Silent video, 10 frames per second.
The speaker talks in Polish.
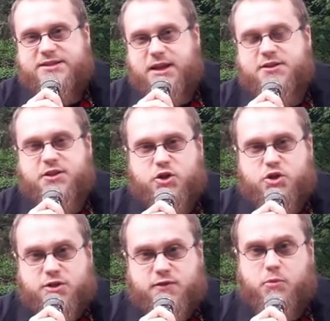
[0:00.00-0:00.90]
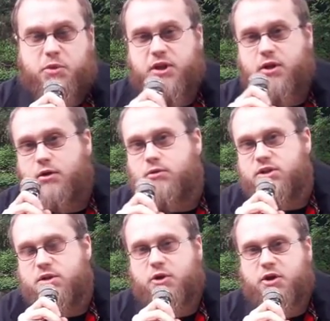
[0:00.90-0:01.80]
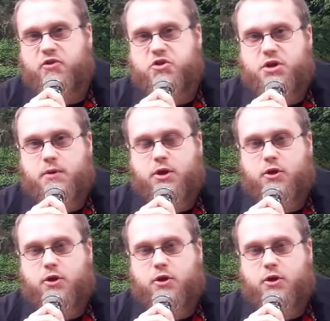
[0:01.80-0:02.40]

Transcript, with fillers: Stany Zjednoczone swoją potęgą i demograficzną,